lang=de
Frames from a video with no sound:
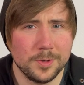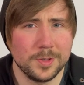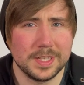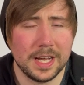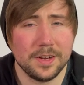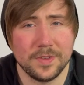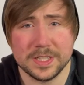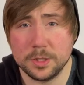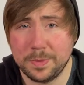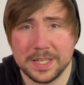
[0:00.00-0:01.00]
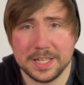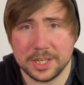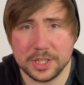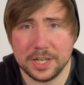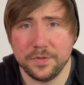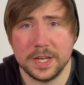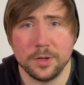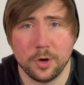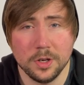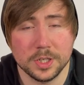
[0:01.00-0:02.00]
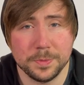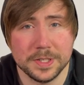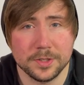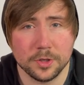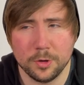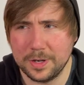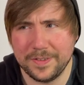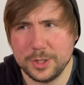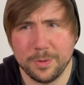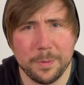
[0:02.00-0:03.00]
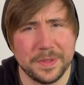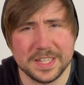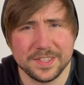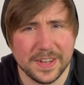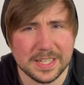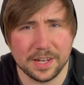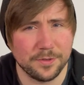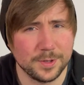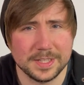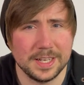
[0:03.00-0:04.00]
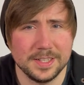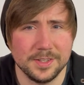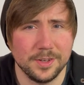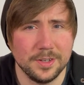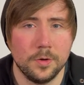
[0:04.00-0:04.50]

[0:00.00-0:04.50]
zu sagen, was das Patriarchat für eine Rolle spielen soll oder was überhaupt der Zweck davon sein soll.